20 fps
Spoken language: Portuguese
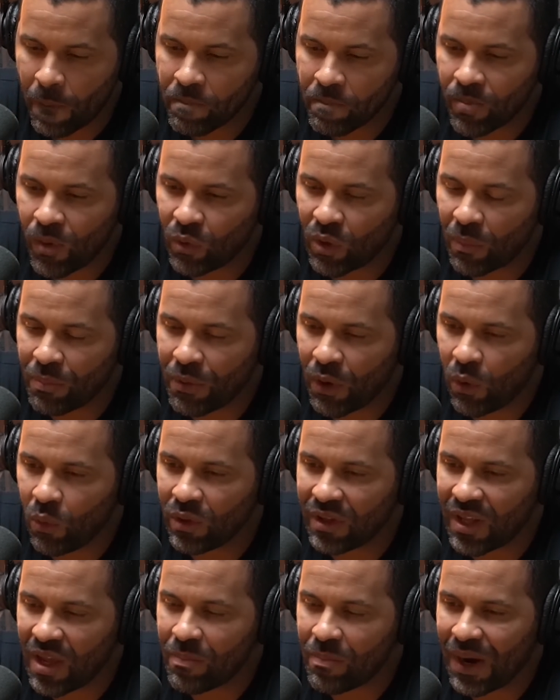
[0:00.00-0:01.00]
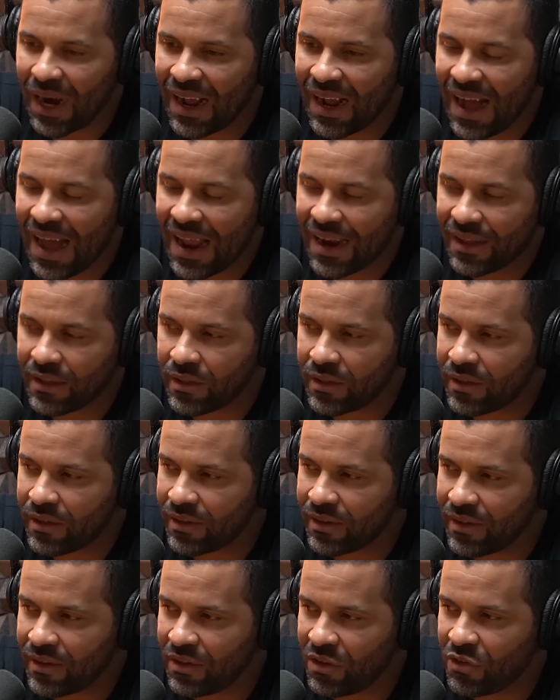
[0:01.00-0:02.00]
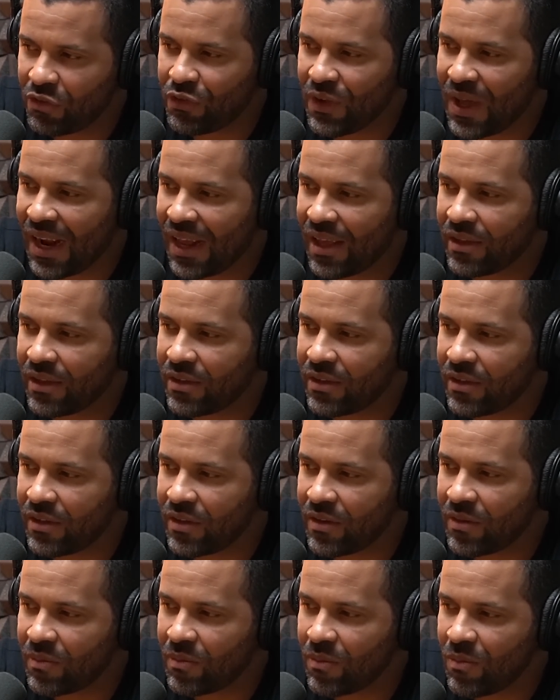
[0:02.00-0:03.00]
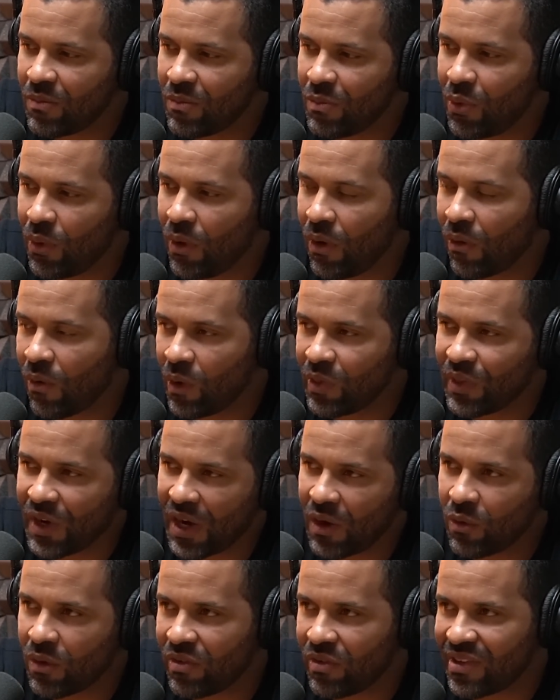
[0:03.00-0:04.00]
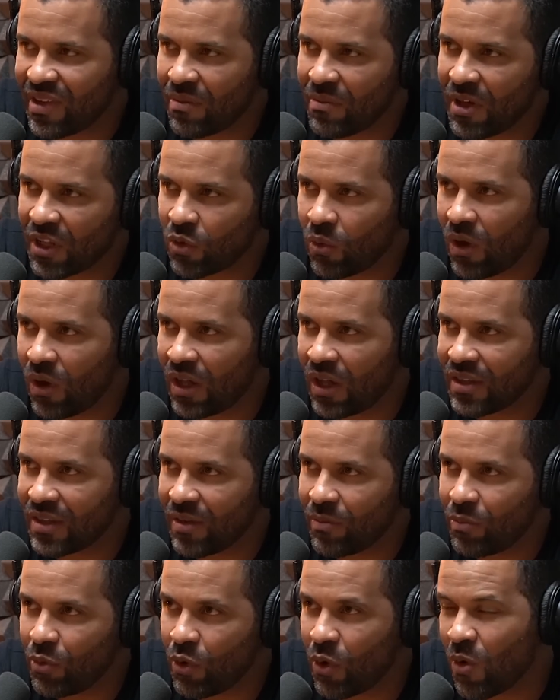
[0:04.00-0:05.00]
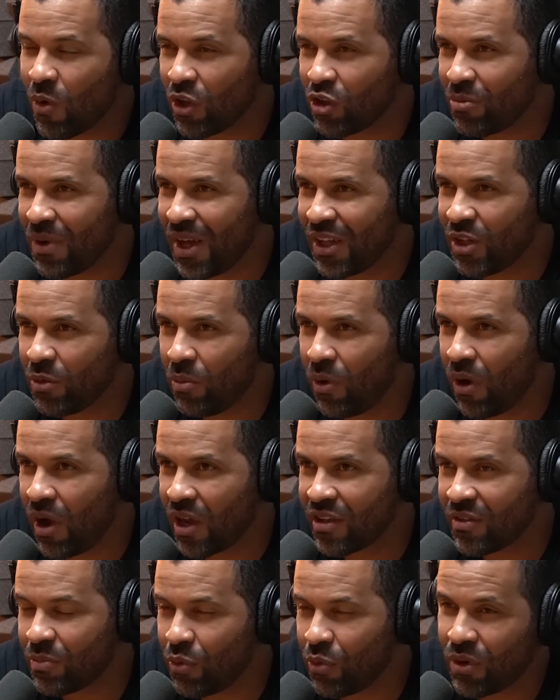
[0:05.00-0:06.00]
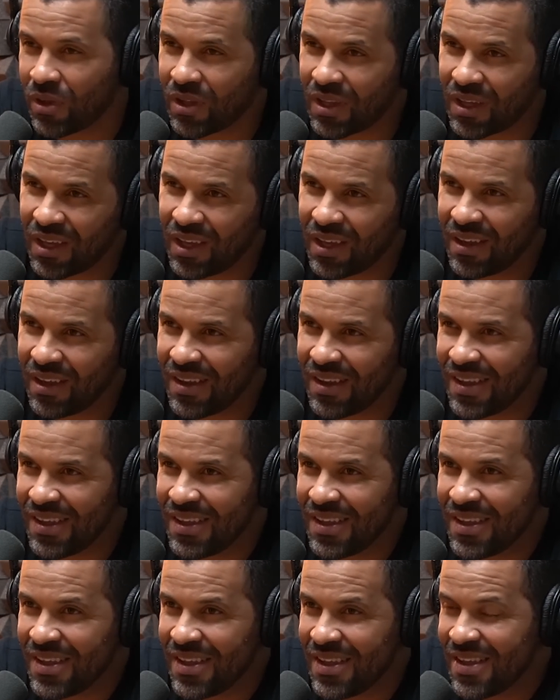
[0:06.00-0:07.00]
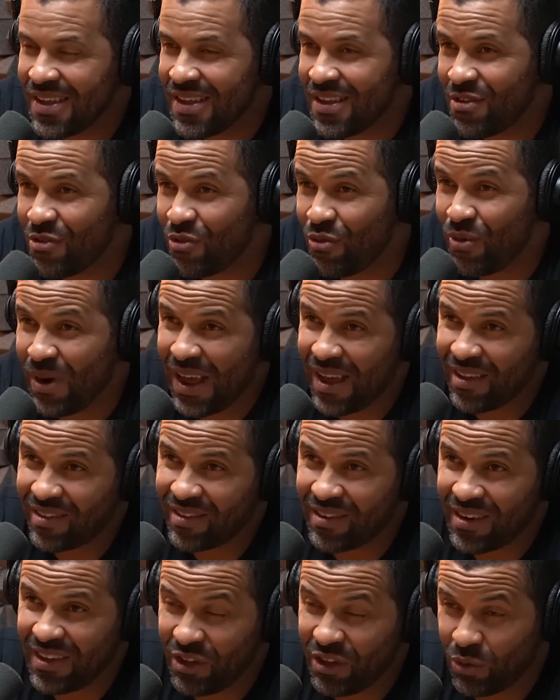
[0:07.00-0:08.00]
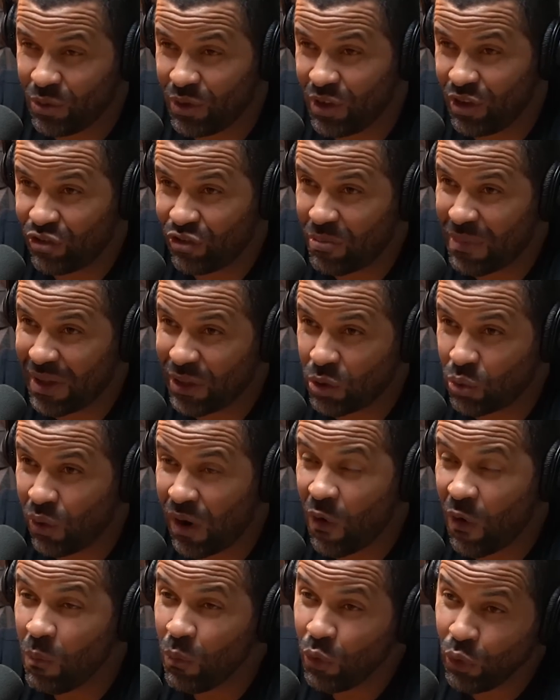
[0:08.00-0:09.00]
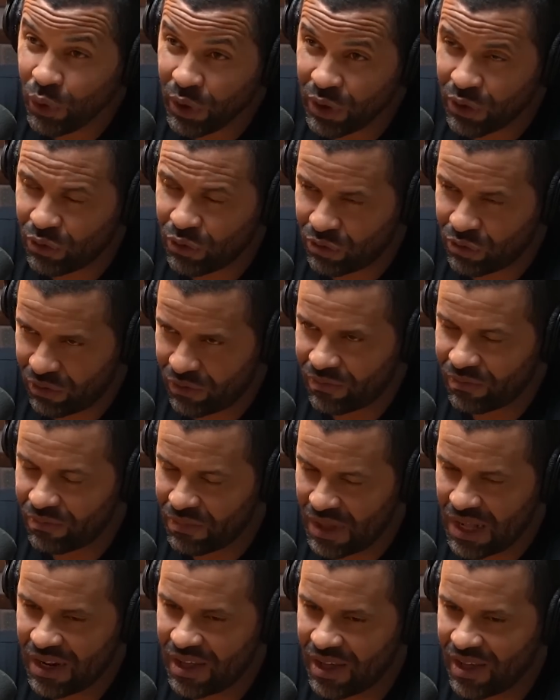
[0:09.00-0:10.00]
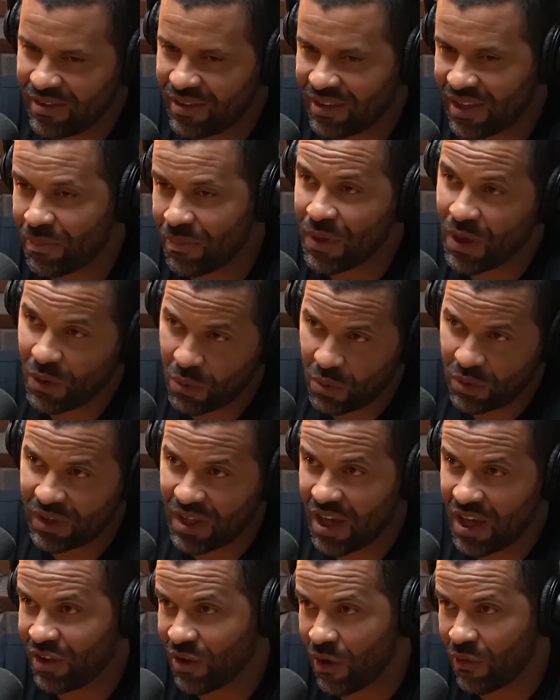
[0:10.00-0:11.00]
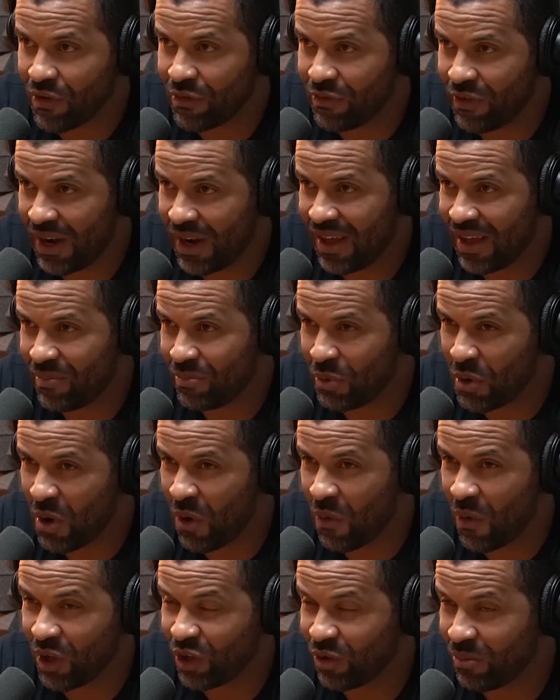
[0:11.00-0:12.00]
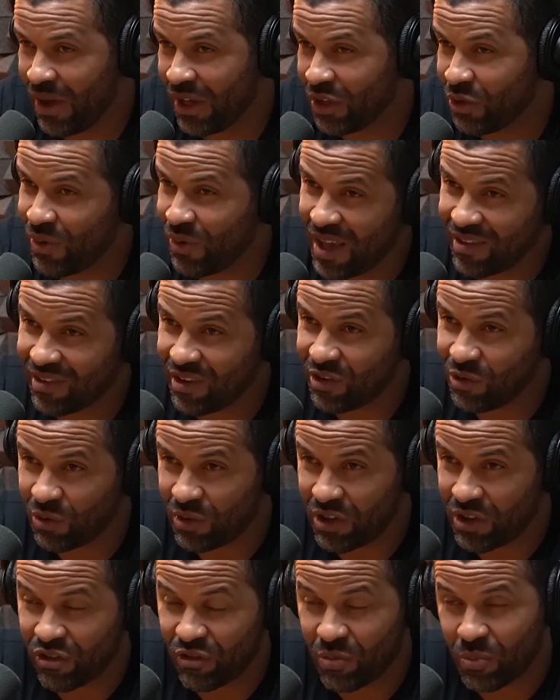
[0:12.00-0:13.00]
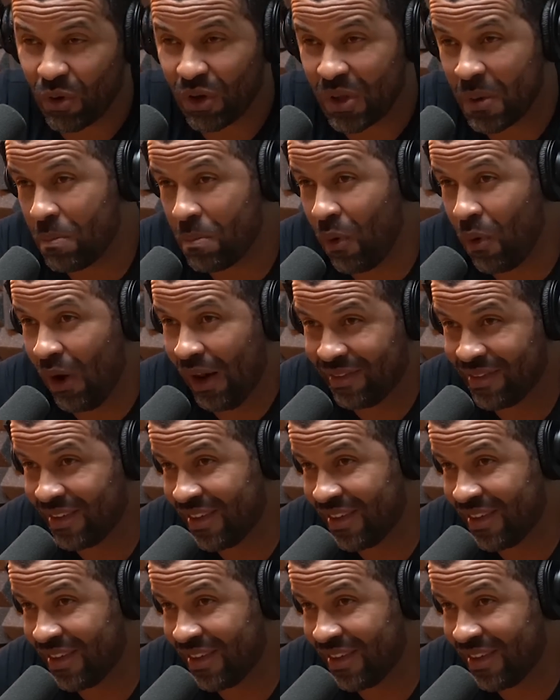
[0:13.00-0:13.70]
eu já perguntei para caras diferentes. Pô, qual treino que você mais gosta? Pô, eu gosto mais de boxe porque wrestling e jiu-jitsu machucam muito. Beleza. Já perguntei, já ouvi falar. Pô, eu gosto mais de wrestling e jiu-jitsu porque boxe e